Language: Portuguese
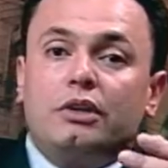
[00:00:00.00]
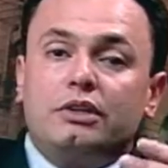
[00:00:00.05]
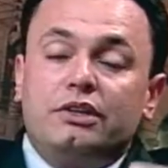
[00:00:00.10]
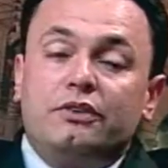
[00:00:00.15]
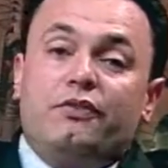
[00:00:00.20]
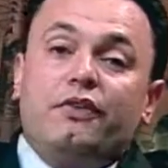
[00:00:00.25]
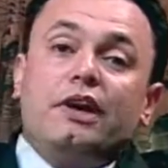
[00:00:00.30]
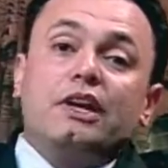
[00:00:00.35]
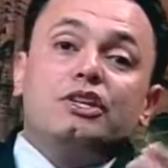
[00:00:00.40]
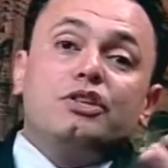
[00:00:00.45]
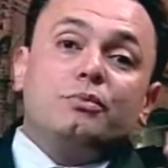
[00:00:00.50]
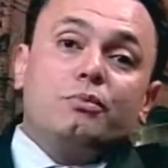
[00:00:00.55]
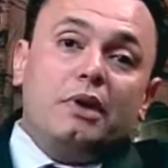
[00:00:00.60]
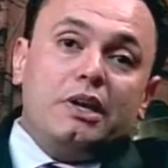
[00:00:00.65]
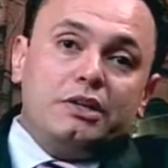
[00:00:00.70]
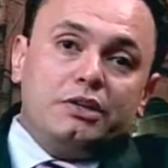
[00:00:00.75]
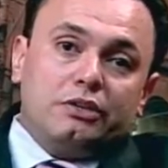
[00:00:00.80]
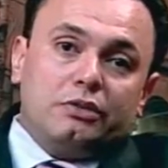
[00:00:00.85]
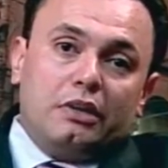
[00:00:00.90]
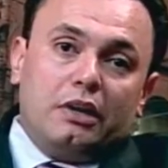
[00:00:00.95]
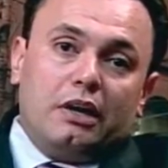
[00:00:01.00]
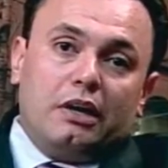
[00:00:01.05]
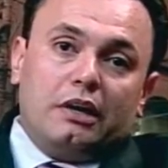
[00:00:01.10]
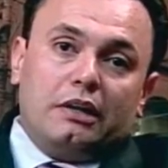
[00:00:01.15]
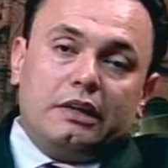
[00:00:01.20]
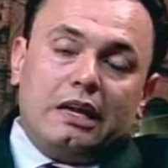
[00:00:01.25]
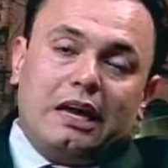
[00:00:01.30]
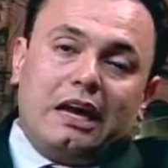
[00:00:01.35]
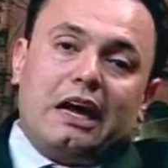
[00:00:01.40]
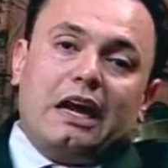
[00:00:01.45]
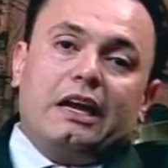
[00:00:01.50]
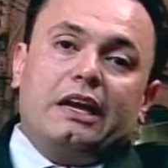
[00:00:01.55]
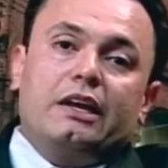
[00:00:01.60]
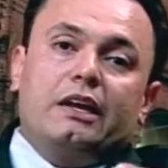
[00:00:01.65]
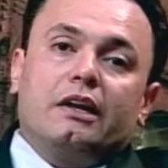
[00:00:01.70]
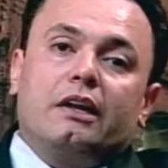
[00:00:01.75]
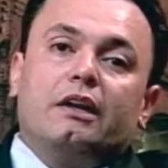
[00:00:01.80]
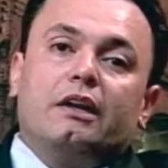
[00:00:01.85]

diferentemente da, da carreira